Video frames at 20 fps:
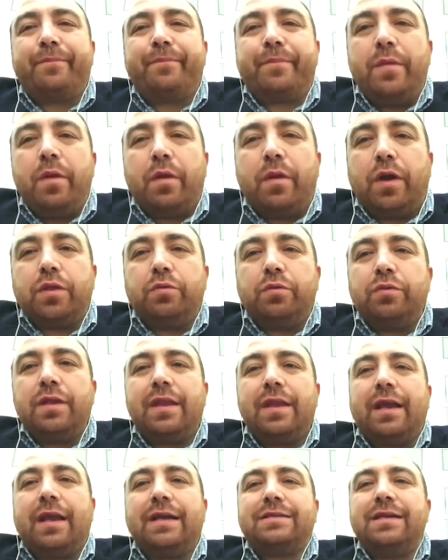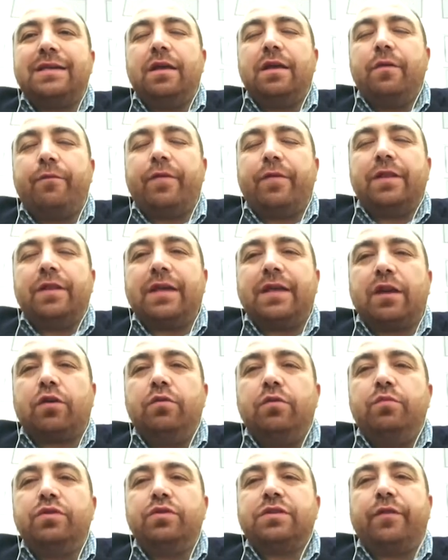lo que tú tienes que hacer es enfrentar
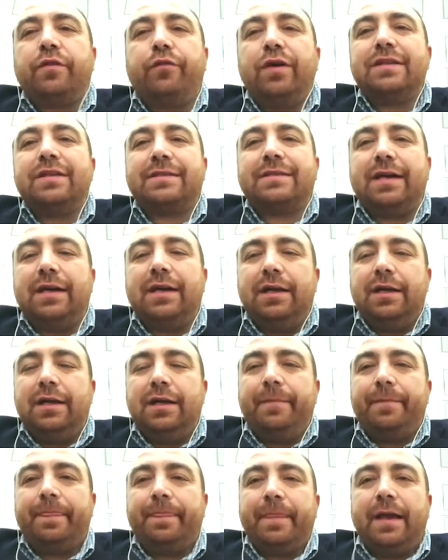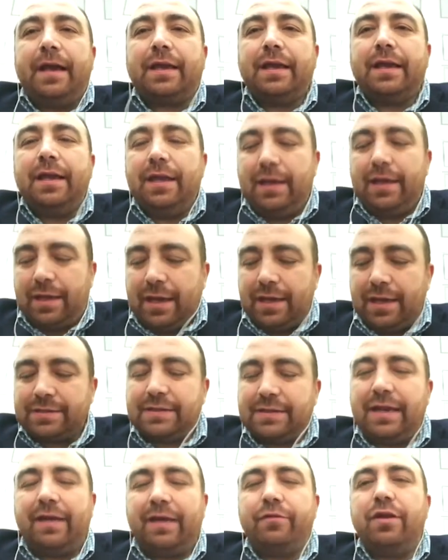con mucha fuerza a quienes
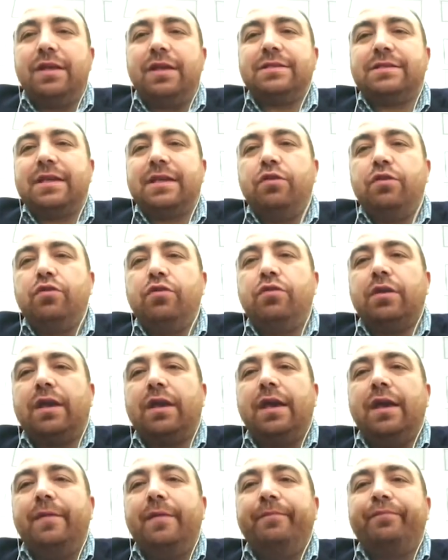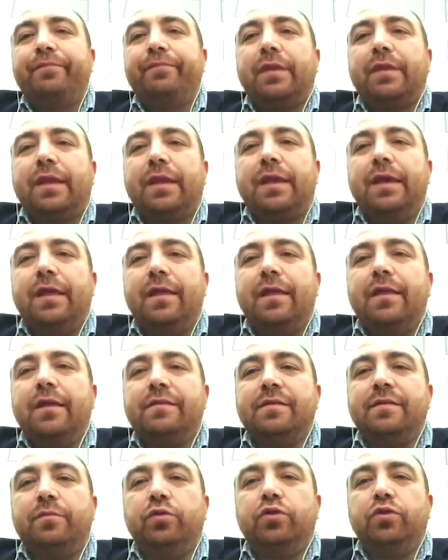ejercen la violencia. Y yo creo que, desde
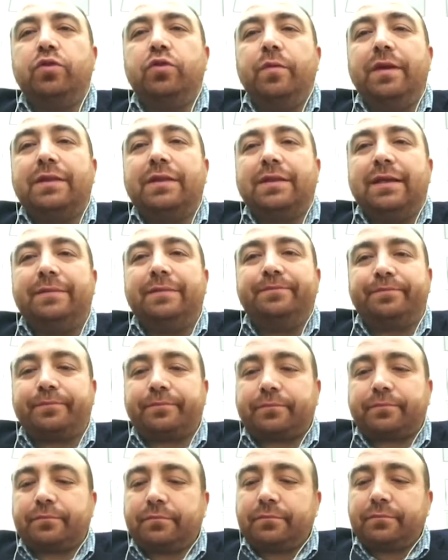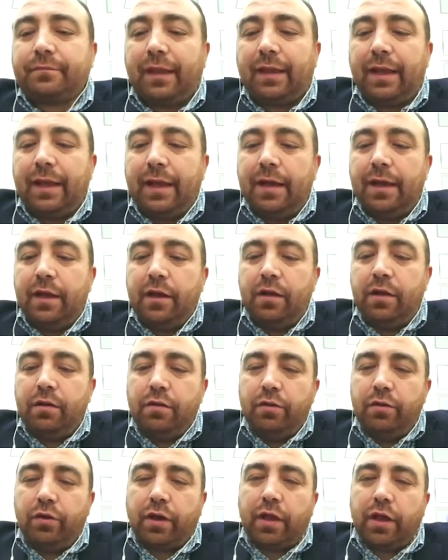ese punto de vista, eh,
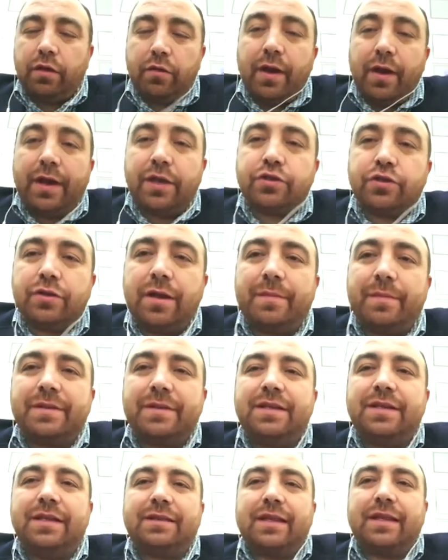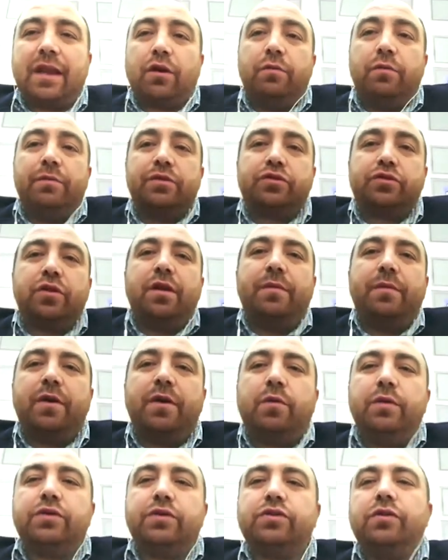lo que debió haber hecho la presidenta de la convención, a mi
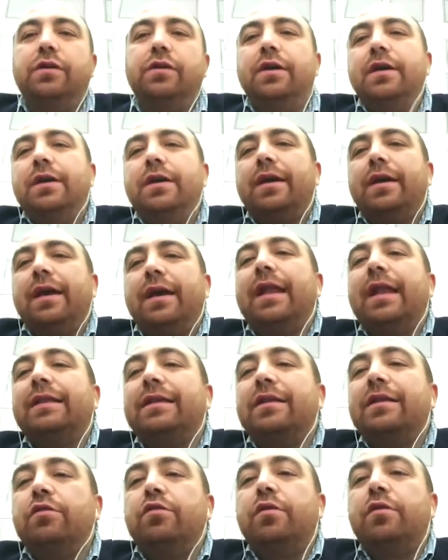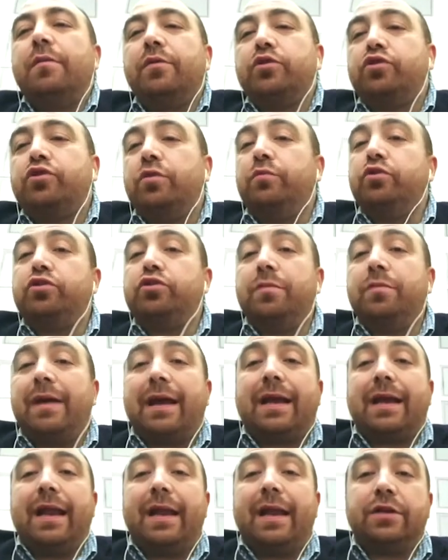juicio, era tener una posición mucho
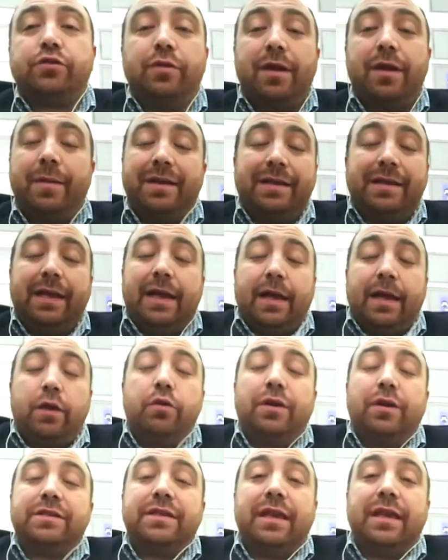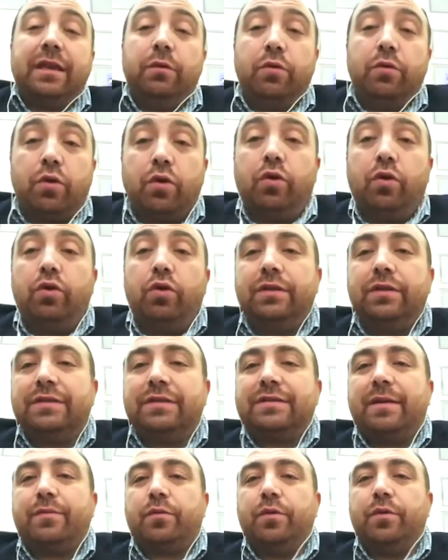más clara sobre la materia. Creo que se equivocó,
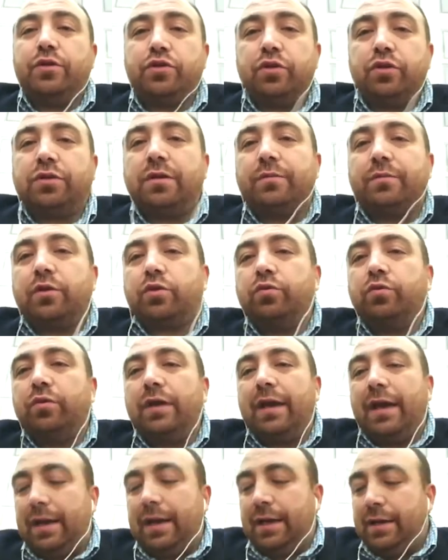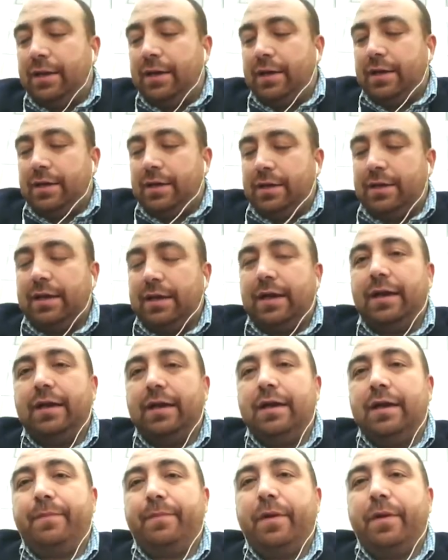desaprovechó esta oportunidad. Ya
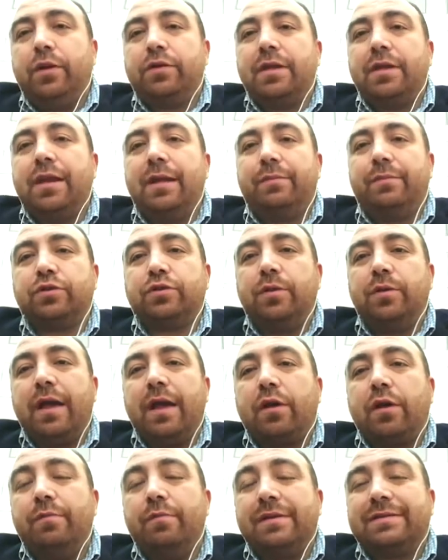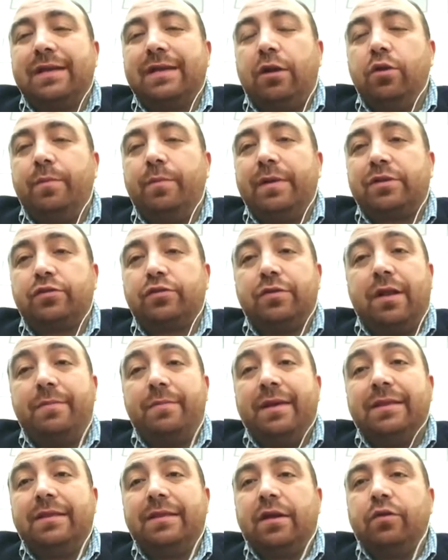espero tener la posibilidad de conversarlo
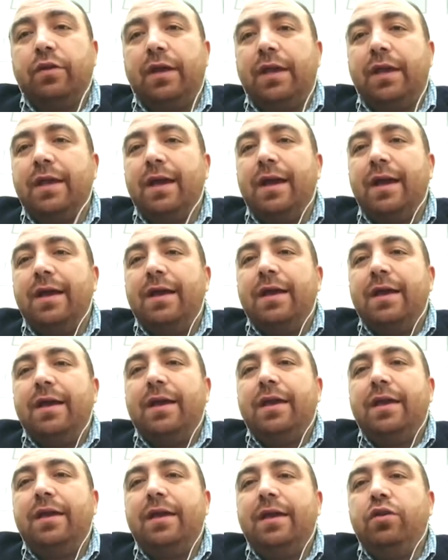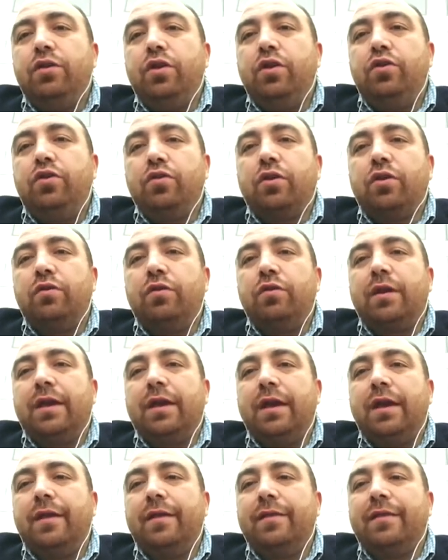personalmente con ella y, yo creo
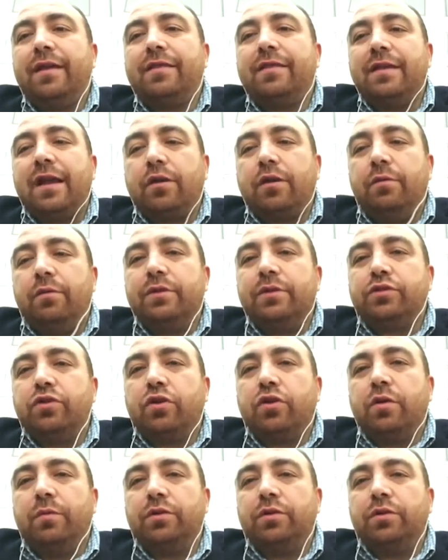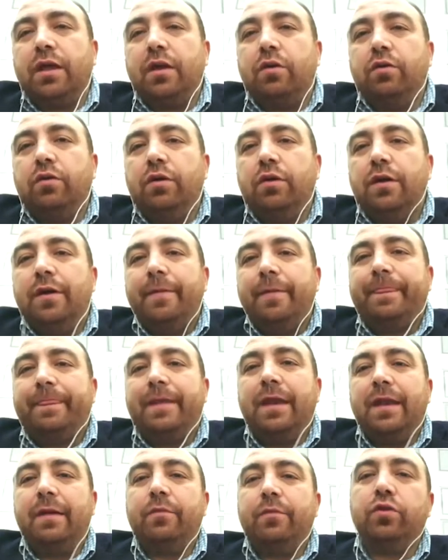que desde la convención, como te digo,
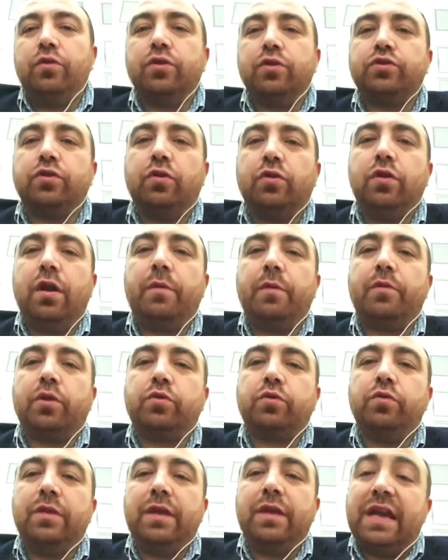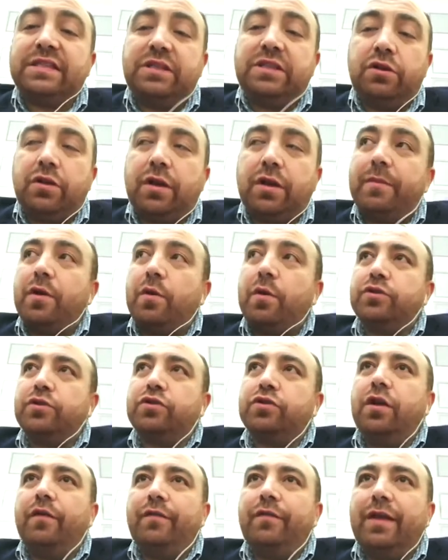tenemos no solo la oportunidad, sino que a mi
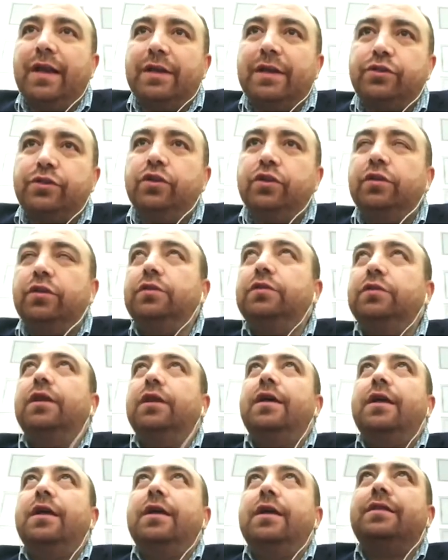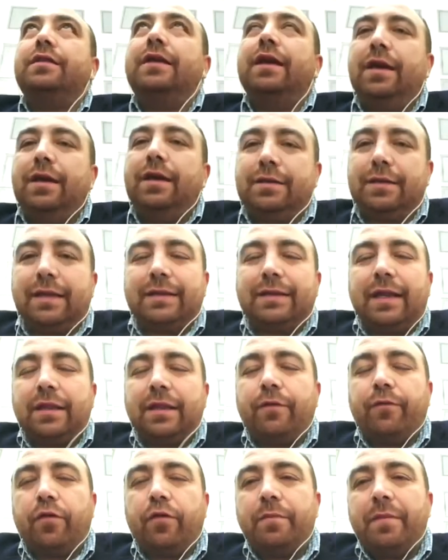juicio la obligación de tratar
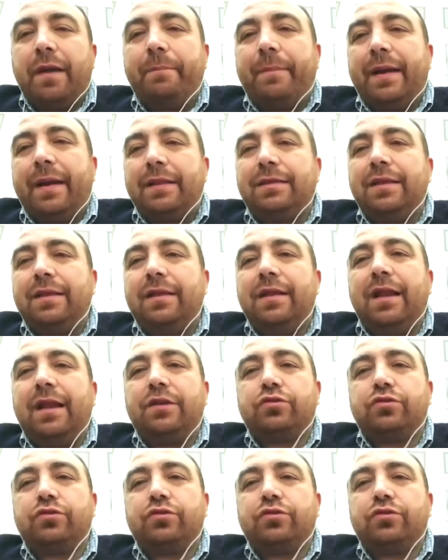de formar parte de la